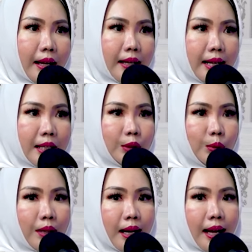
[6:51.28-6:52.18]
dan
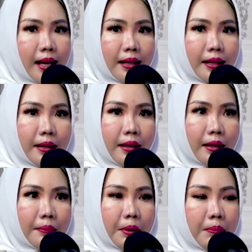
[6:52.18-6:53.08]
juga
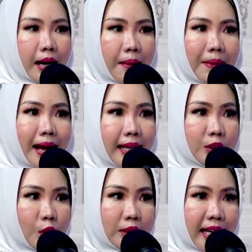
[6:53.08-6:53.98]
beberapa
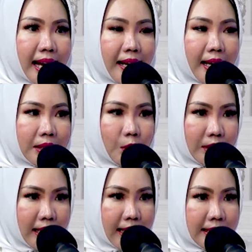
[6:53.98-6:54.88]
asosia
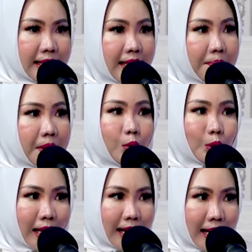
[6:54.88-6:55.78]
asosiasi
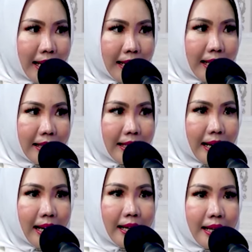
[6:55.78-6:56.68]
pengusaha
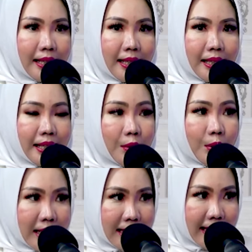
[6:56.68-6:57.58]
yang ada di
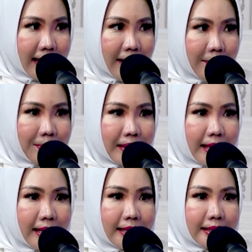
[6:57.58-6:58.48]
Indonesia
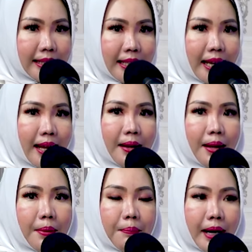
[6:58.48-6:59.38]
sehingga
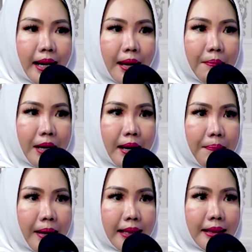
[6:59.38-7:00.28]
mereka
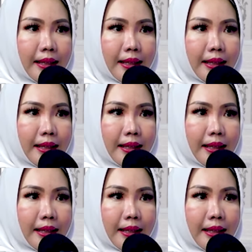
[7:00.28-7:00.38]
mendapat